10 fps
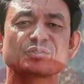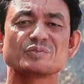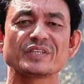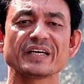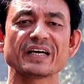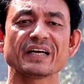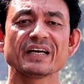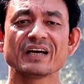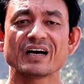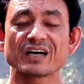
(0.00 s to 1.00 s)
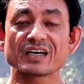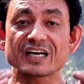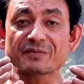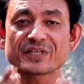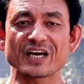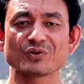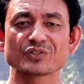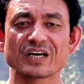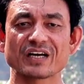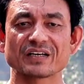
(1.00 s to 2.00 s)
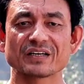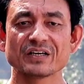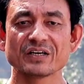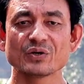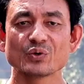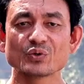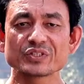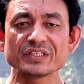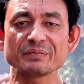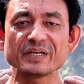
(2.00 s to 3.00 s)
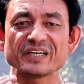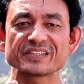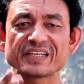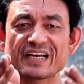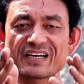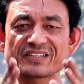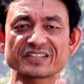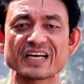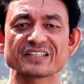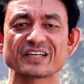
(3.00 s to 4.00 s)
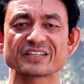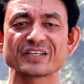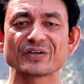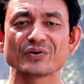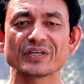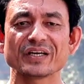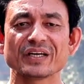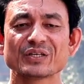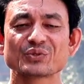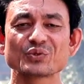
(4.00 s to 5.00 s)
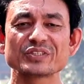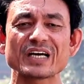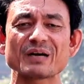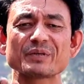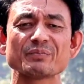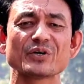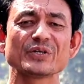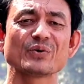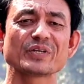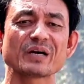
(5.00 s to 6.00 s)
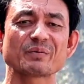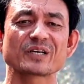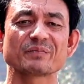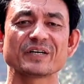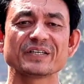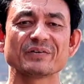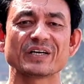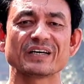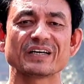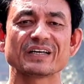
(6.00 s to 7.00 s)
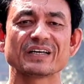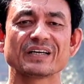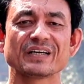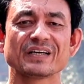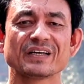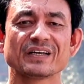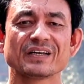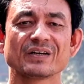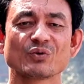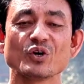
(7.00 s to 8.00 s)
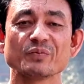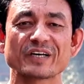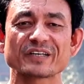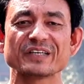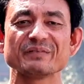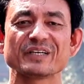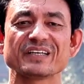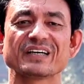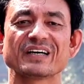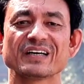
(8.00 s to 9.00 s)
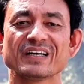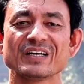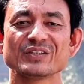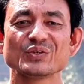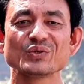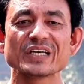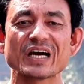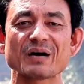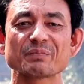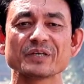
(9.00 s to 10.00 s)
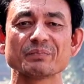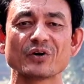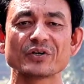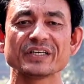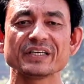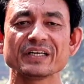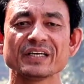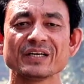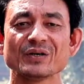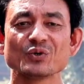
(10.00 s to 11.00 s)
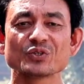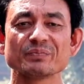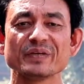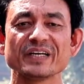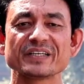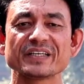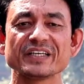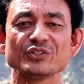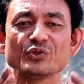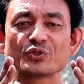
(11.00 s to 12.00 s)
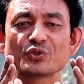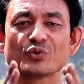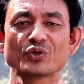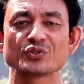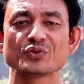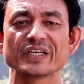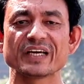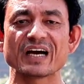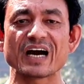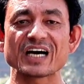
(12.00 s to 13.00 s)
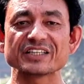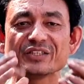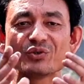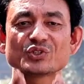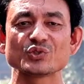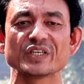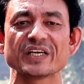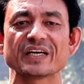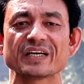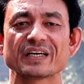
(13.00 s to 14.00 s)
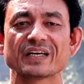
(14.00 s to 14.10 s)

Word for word: पड़ चुकी है अगर आप सालों साल उसी वेट से एक्सरसाइज करते रहोगे तो उससे आपकी बॉडी को क्या फ़र्क पड़ने वाला है कोई फ़र्क नहीं पड़ेगा क्योंकि आपकी बॉडी उस वेट की यूज टू हो चुकी है आदि हो चुकी है